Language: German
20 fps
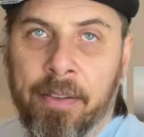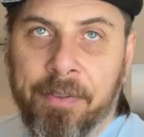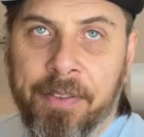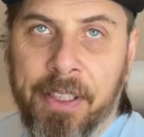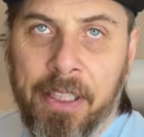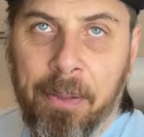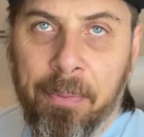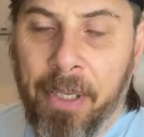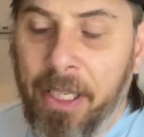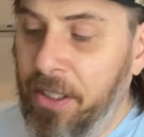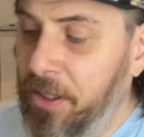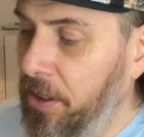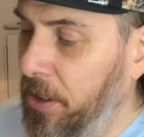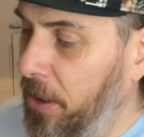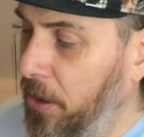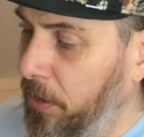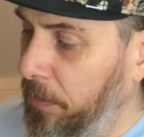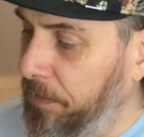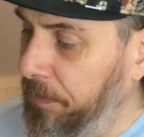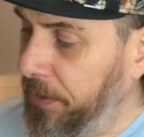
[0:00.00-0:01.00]
Viele Menschen
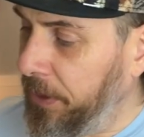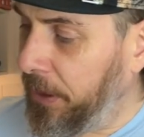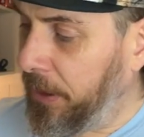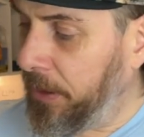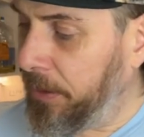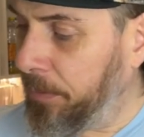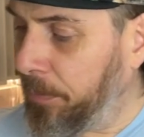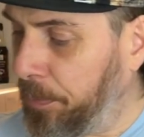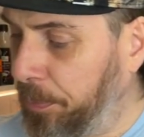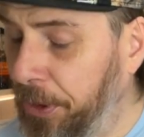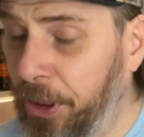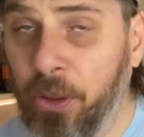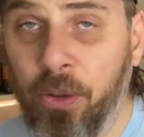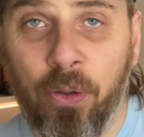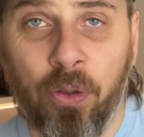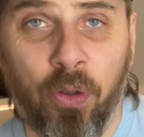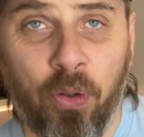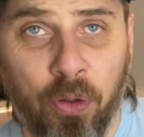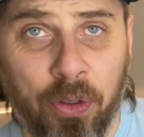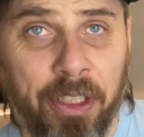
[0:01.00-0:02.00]
kaufen ja
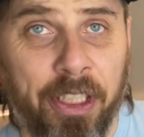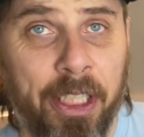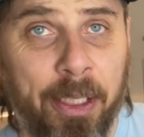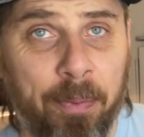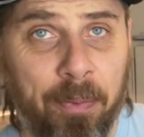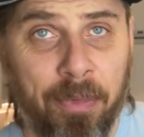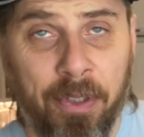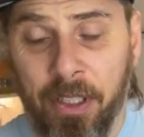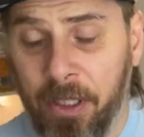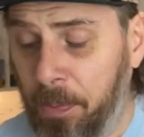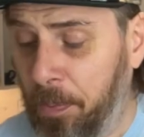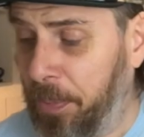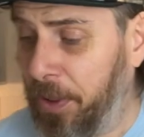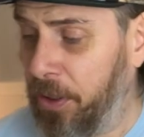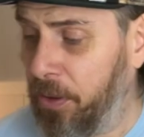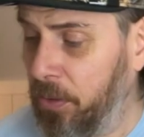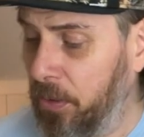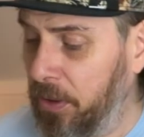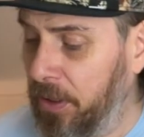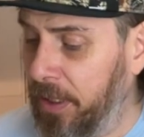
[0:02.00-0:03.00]
Bio oder eben nicht
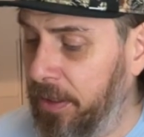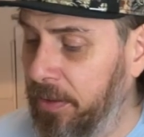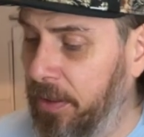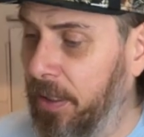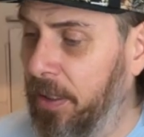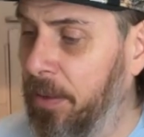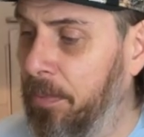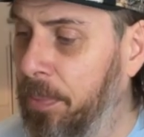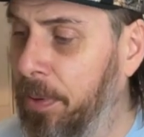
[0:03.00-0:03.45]
Bio deshalb,